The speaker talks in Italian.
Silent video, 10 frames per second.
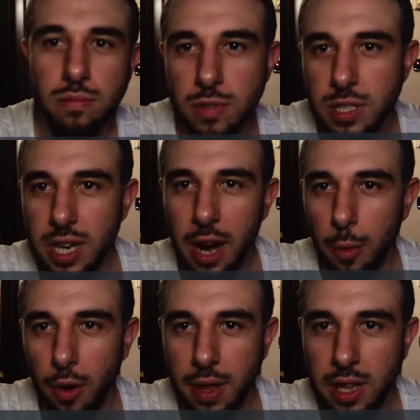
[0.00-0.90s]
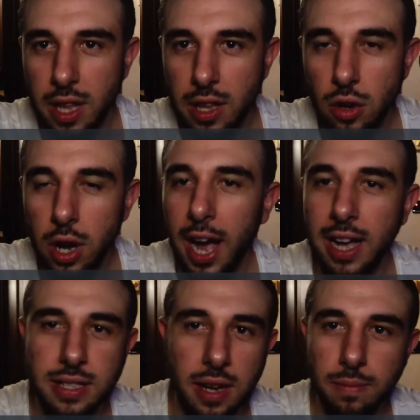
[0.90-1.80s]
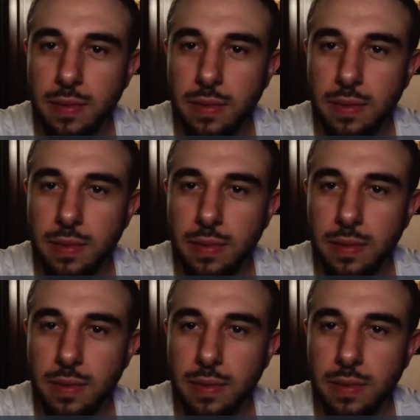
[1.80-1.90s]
strani movimenti dentro casa.